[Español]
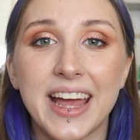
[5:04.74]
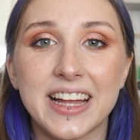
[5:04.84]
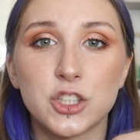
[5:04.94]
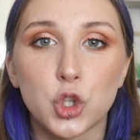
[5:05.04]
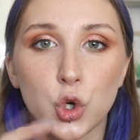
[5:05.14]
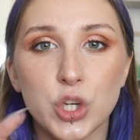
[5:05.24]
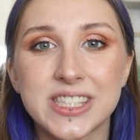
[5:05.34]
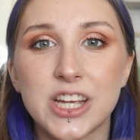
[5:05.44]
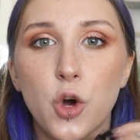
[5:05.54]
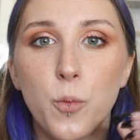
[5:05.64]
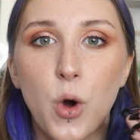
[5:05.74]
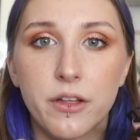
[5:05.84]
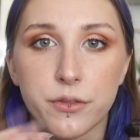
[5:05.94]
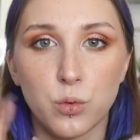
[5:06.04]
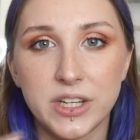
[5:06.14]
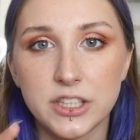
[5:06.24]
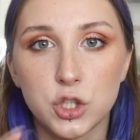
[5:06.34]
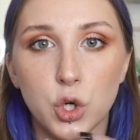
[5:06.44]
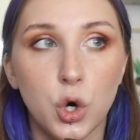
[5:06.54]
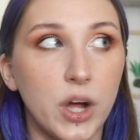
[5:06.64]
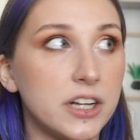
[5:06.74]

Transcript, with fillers: en tono así como azulito,